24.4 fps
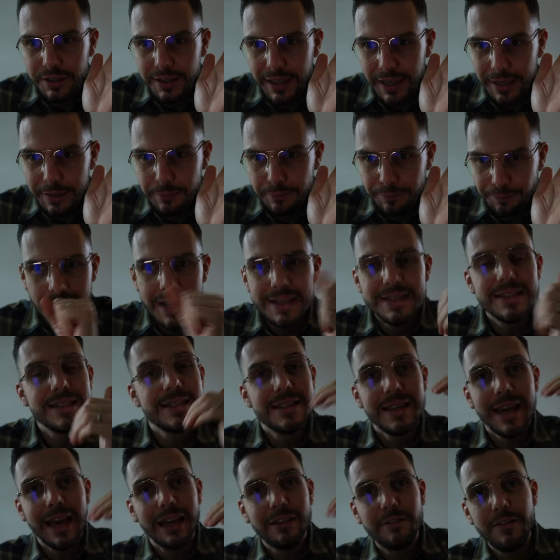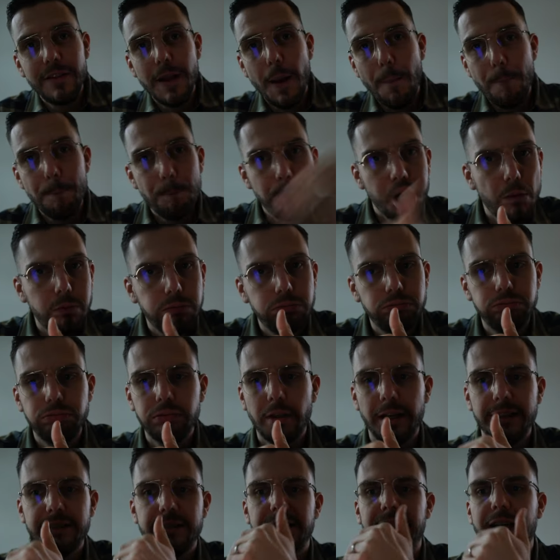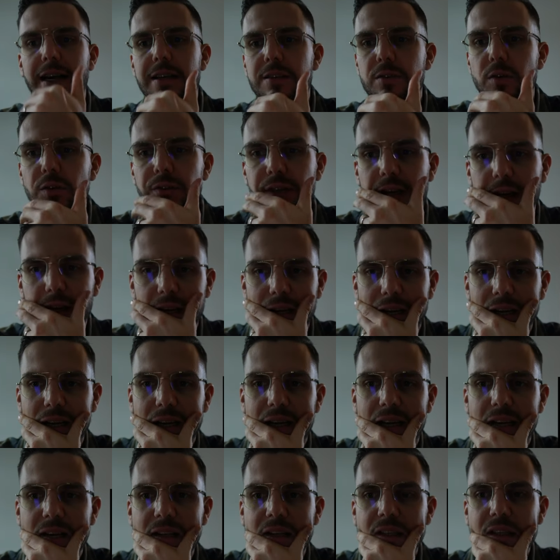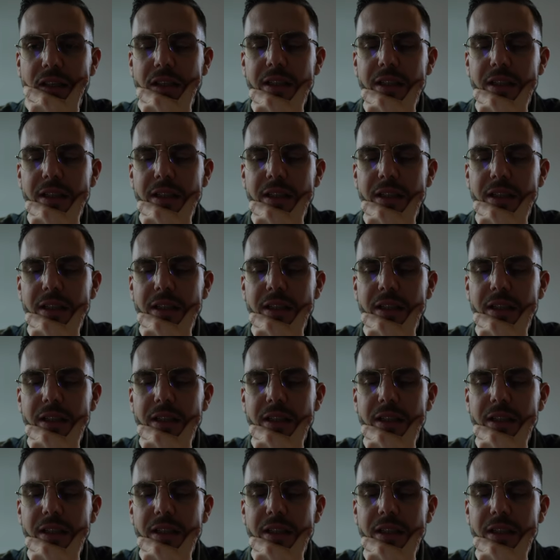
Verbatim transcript: dann ist es direkt wieder richtig krass runtergegangen, ja.